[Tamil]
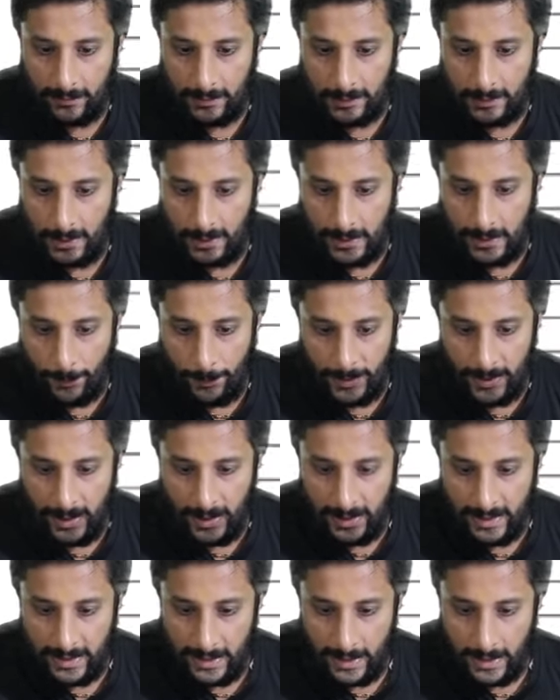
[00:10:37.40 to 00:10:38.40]
இந்த பின்னை
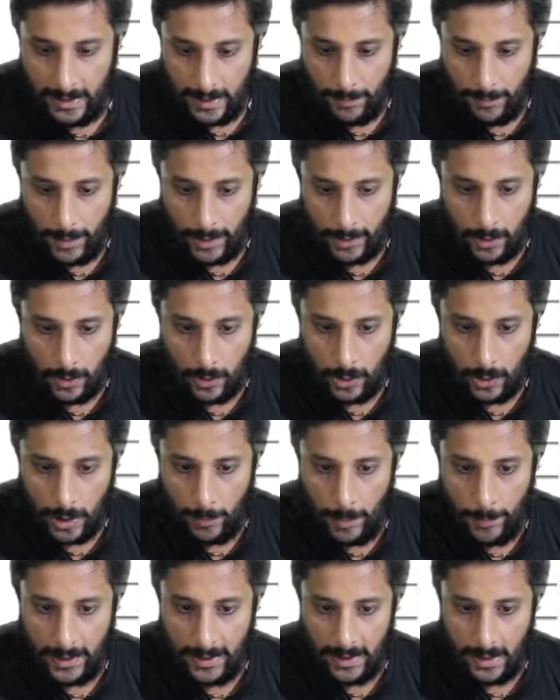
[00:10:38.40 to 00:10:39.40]
இங்கே இருக்க மைக்ரோ கண்ட்ரோல் எப்படி
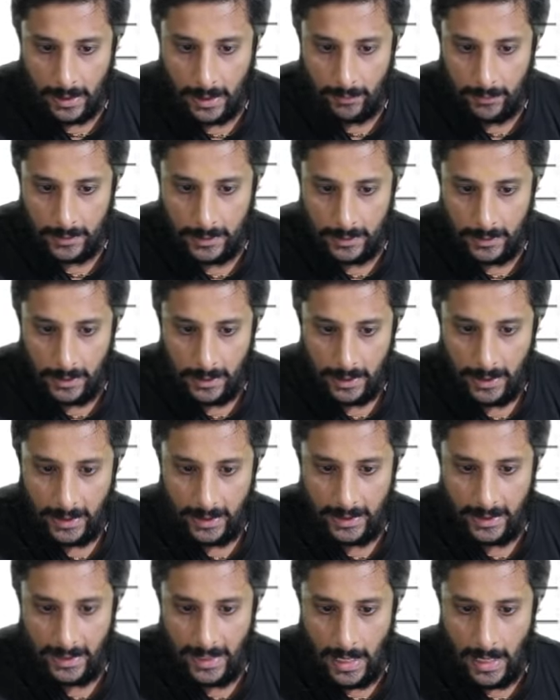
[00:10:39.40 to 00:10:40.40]
பிரிக்கிறாங்கன்னா வந்து இது
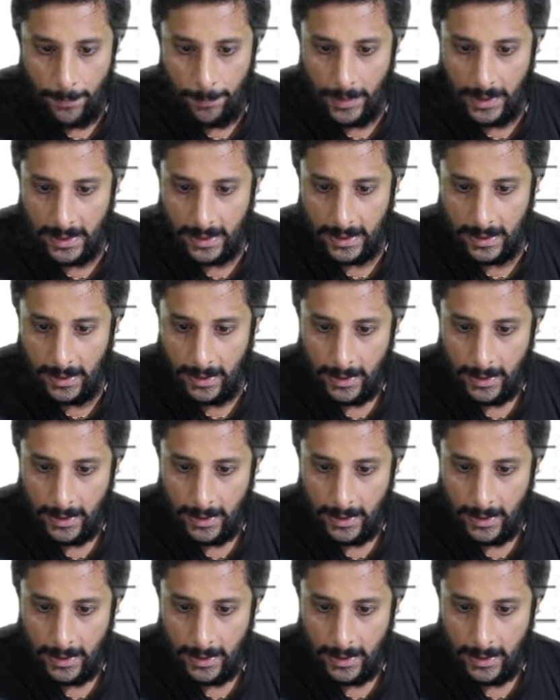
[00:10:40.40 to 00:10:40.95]
ஏ பின்னுங்க